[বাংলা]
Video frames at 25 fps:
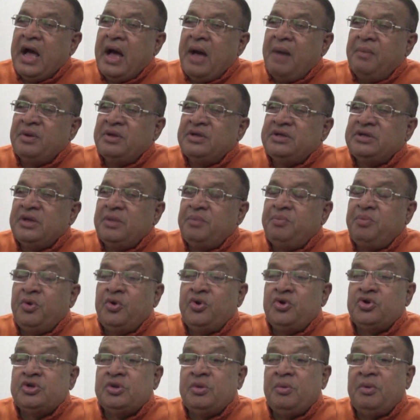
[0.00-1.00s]
আমরা যেটা
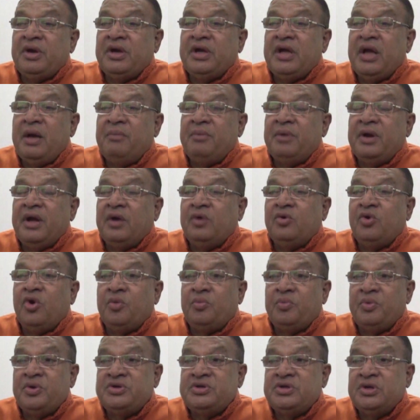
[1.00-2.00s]
পৌরসভাকে আমরা
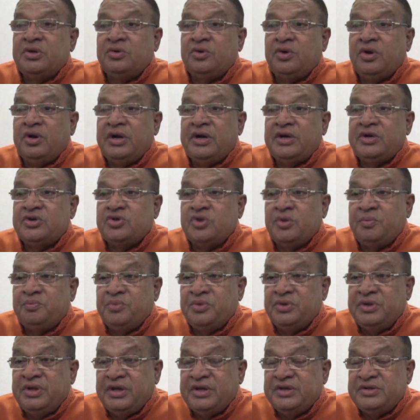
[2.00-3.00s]
কর্পোরেশন করার একটা
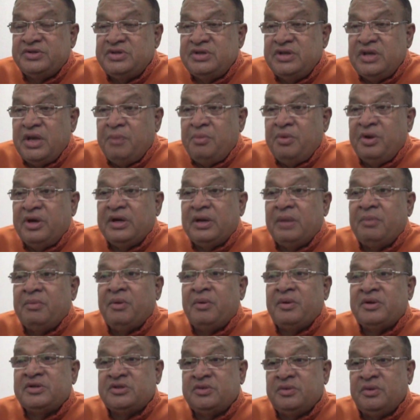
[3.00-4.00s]
স্বপ্ন দেখছি এবং এটা
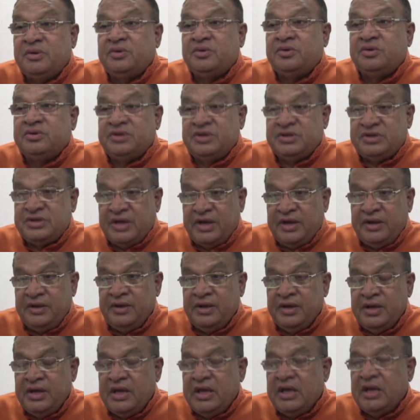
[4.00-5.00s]
আমরা বাস্তবায়ন করতে চাই
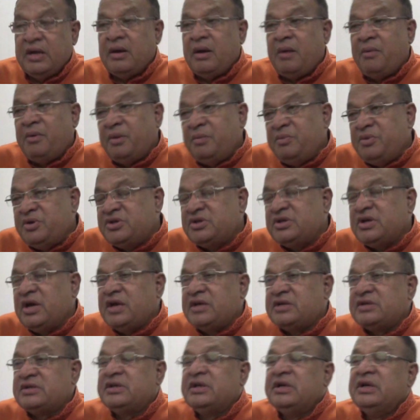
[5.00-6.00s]
এবং আমার
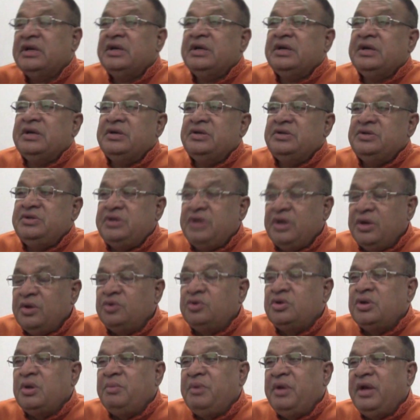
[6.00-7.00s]
বিশ্বাস
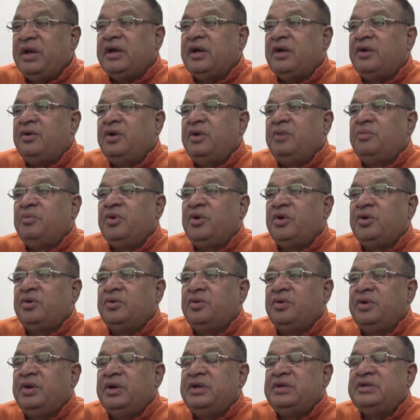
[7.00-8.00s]
যেহেতু আমি এই কারণে মনে
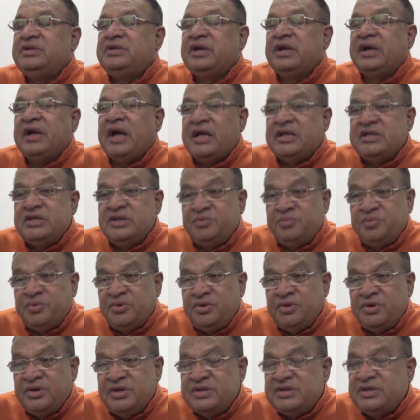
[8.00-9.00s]
করি যে
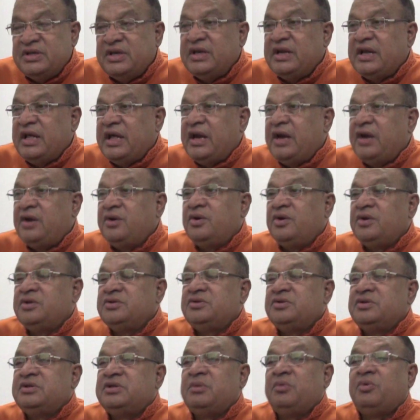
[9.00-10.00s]
গাজীপুর হয়েছে
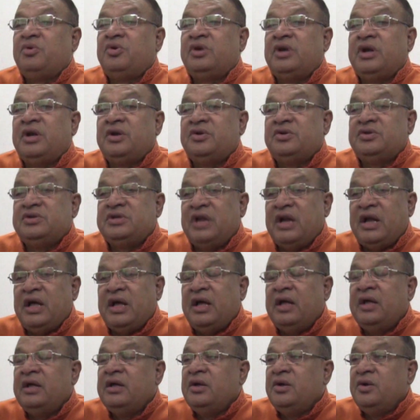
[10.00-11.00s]
নারায়ণগঞ্জ হয়েছে অন্যান্য জেলা
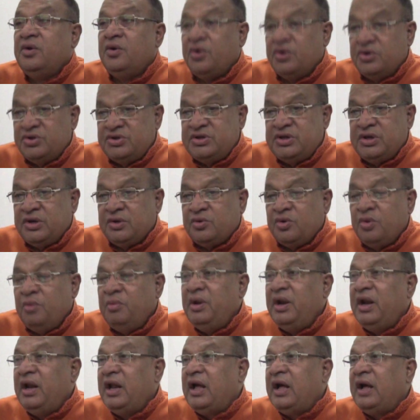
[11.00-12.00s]
হচ্ছে
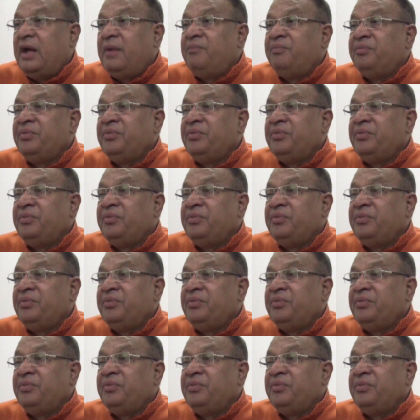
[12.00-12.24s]
কুমিল্লা